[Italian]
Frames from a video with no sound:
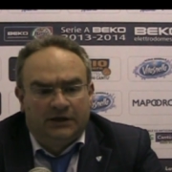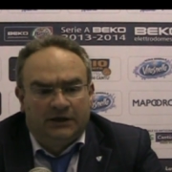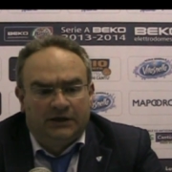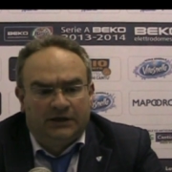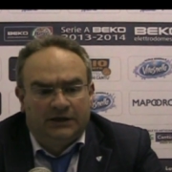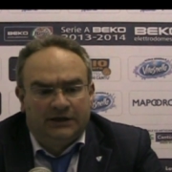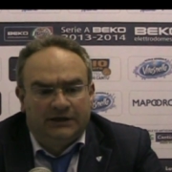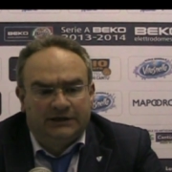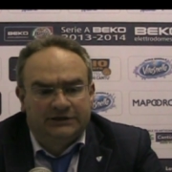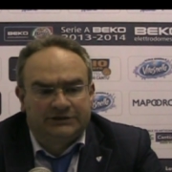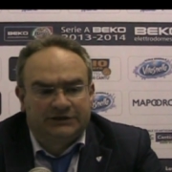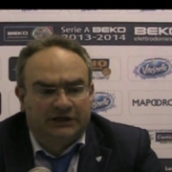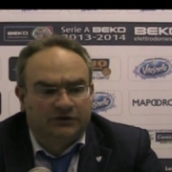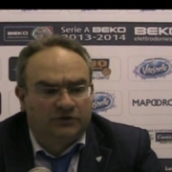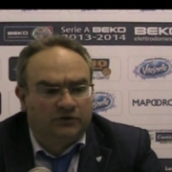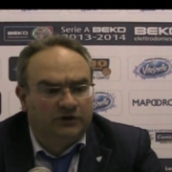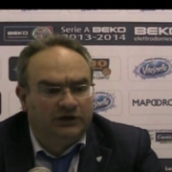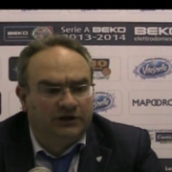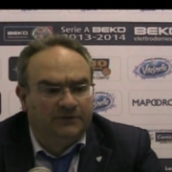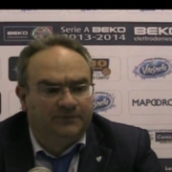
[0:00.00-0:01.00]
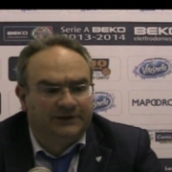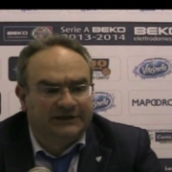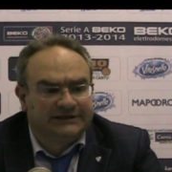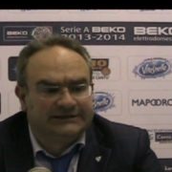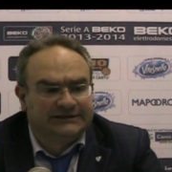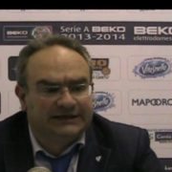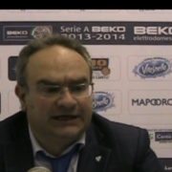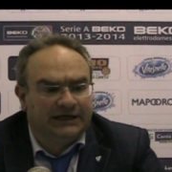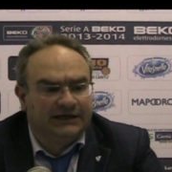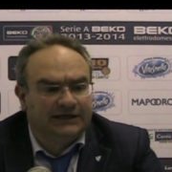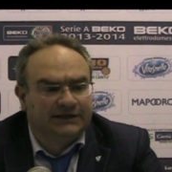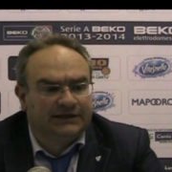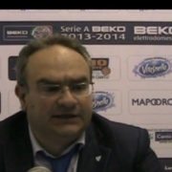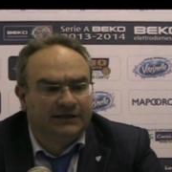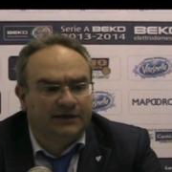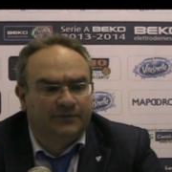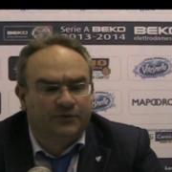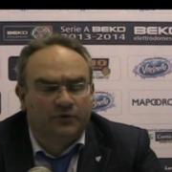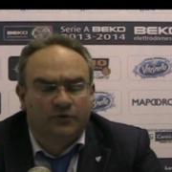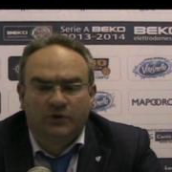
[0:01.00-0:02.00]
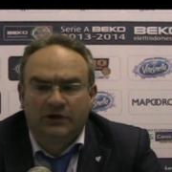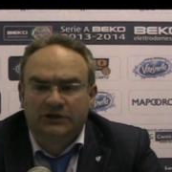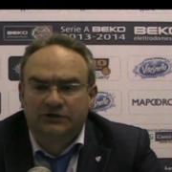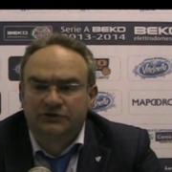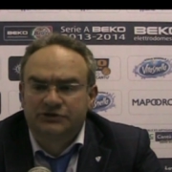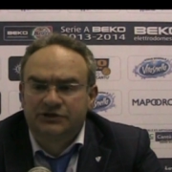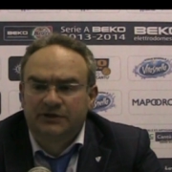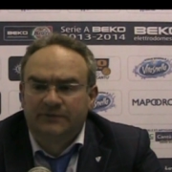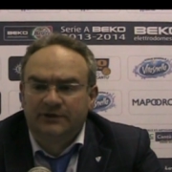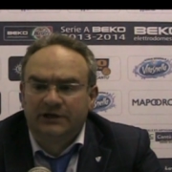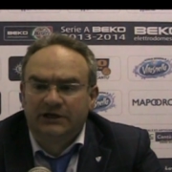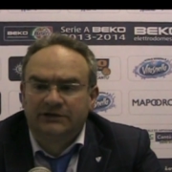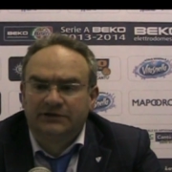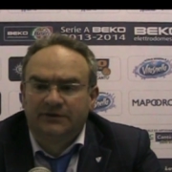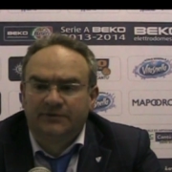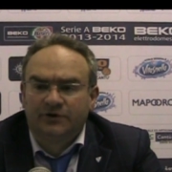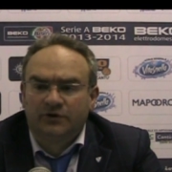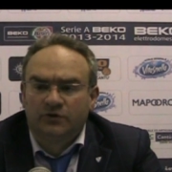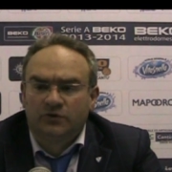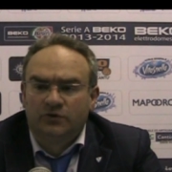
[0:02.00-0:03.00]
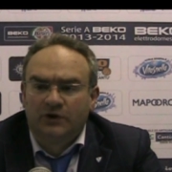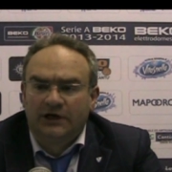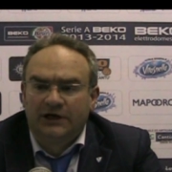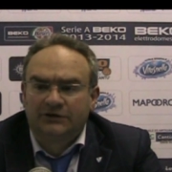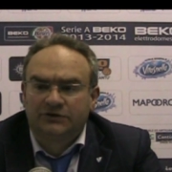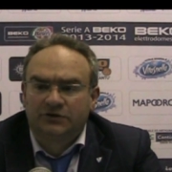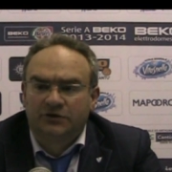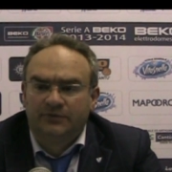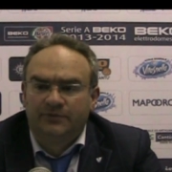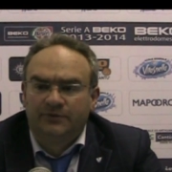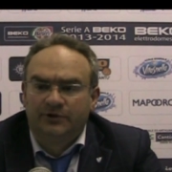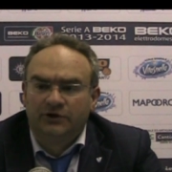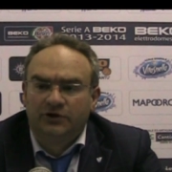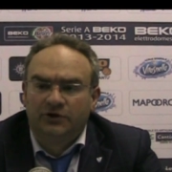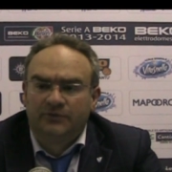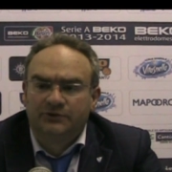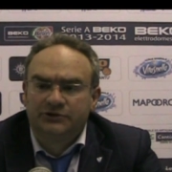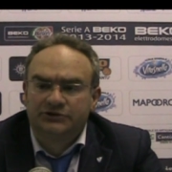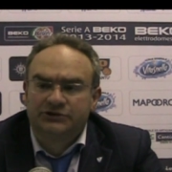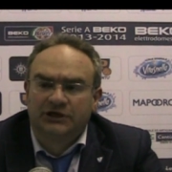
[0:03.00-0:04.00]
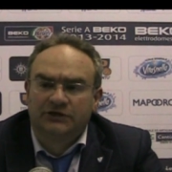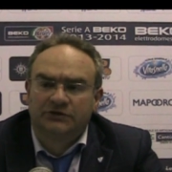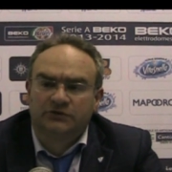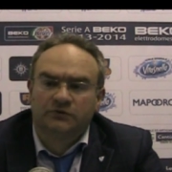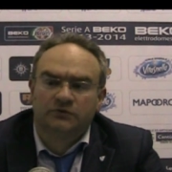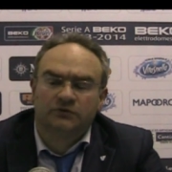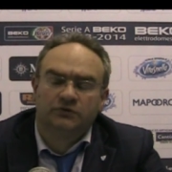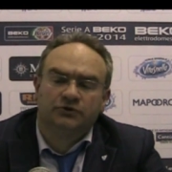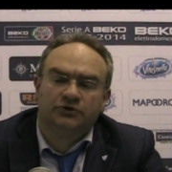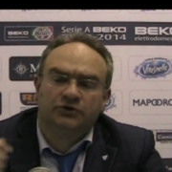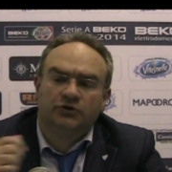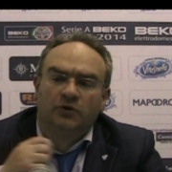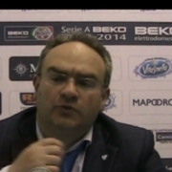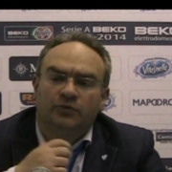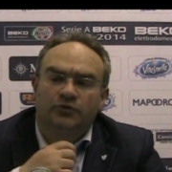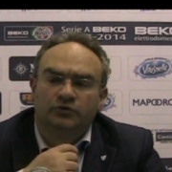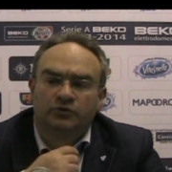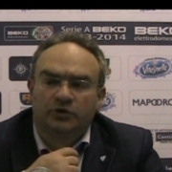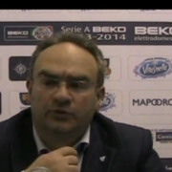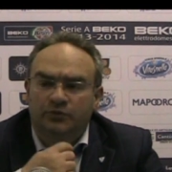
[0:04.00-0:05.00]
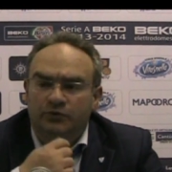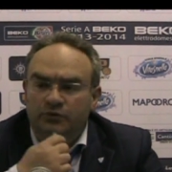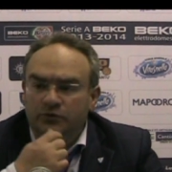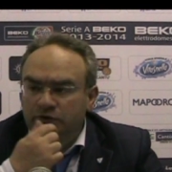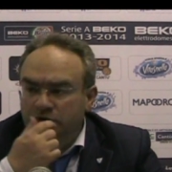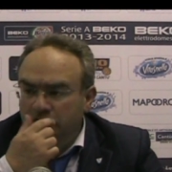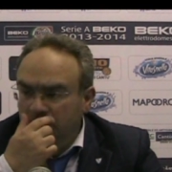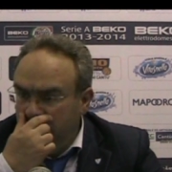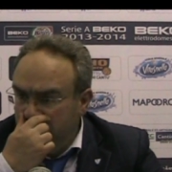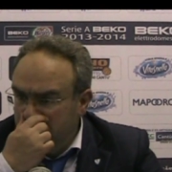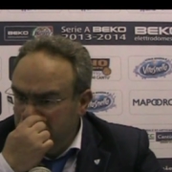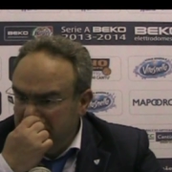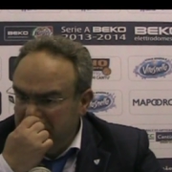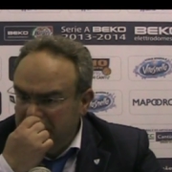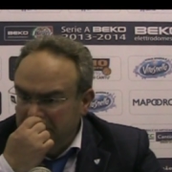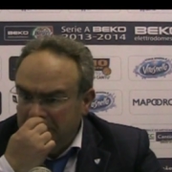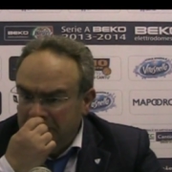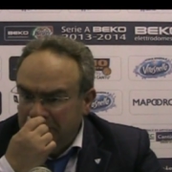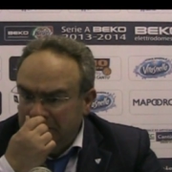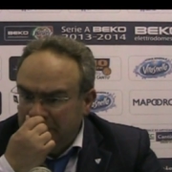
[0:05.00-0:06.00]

eh, è stato lì il parziale che da più 4 siamo andati a meno 4 e poi dopo è stato un continuo punto a punto